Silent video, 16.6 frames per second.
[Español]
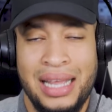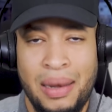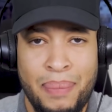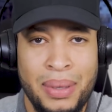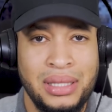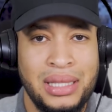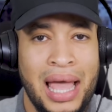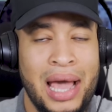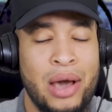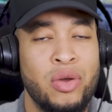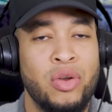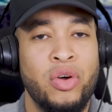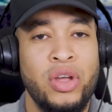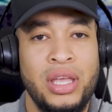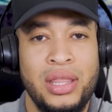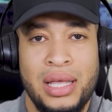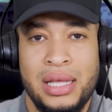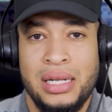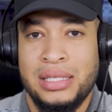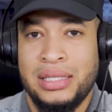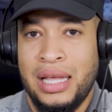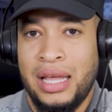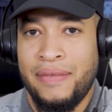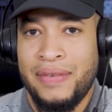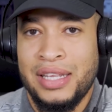del Pentágono y del
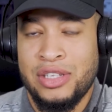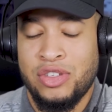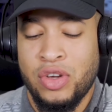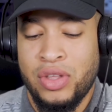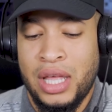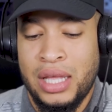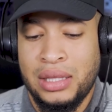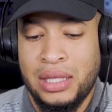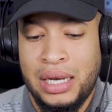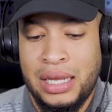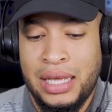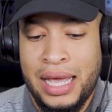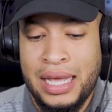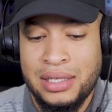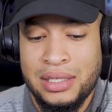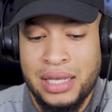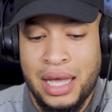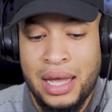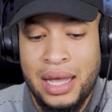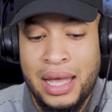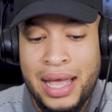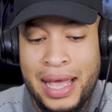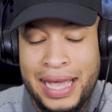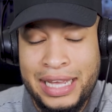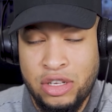Servicio de Inteligencia.
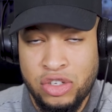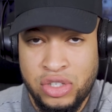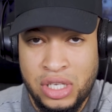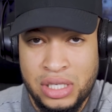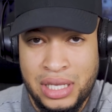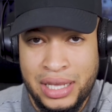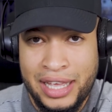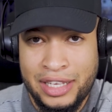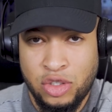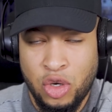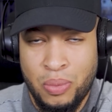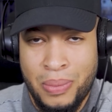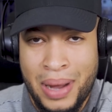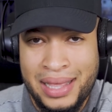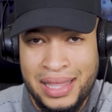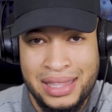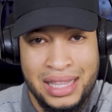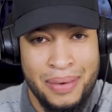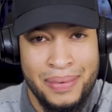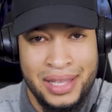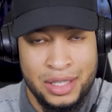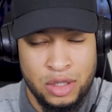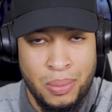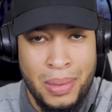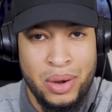Ellos dicen que Joe Biden debe
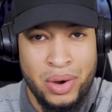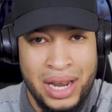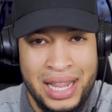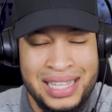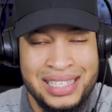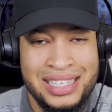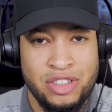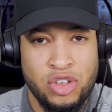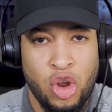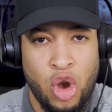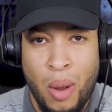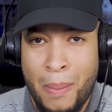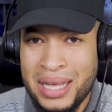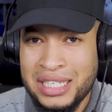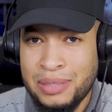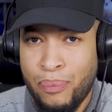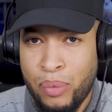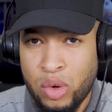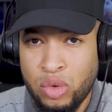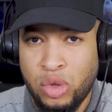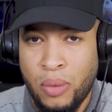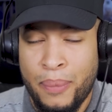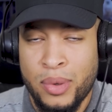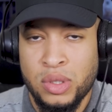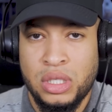de tomar una decisión lo más
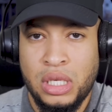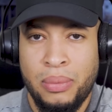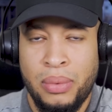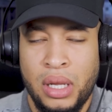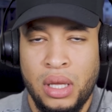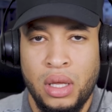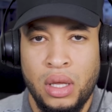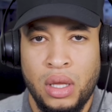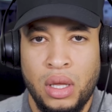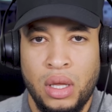pronto posible